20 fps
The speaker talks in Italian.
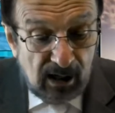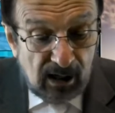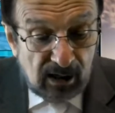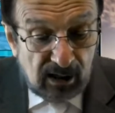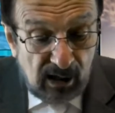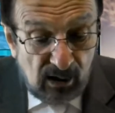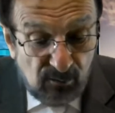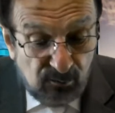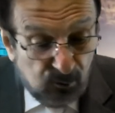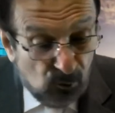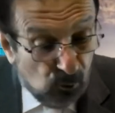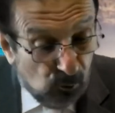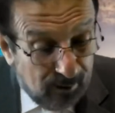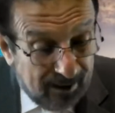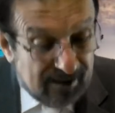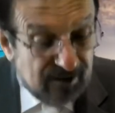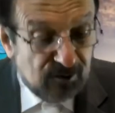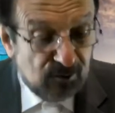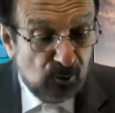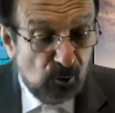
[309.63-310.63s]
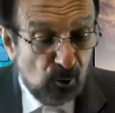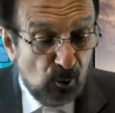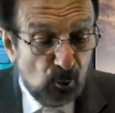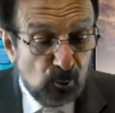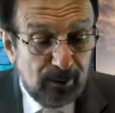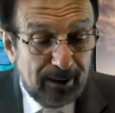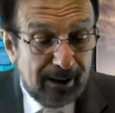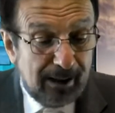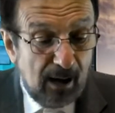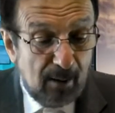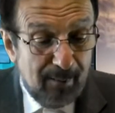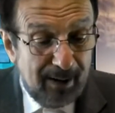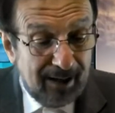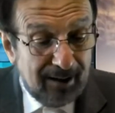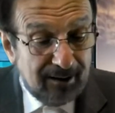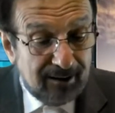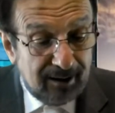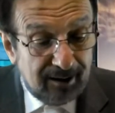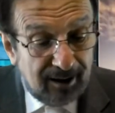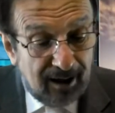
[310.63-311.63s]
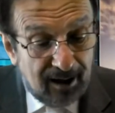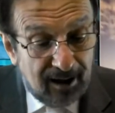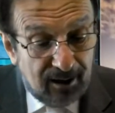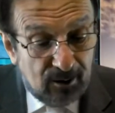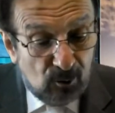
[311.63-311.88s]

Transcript: che fluiscono unicamente dalle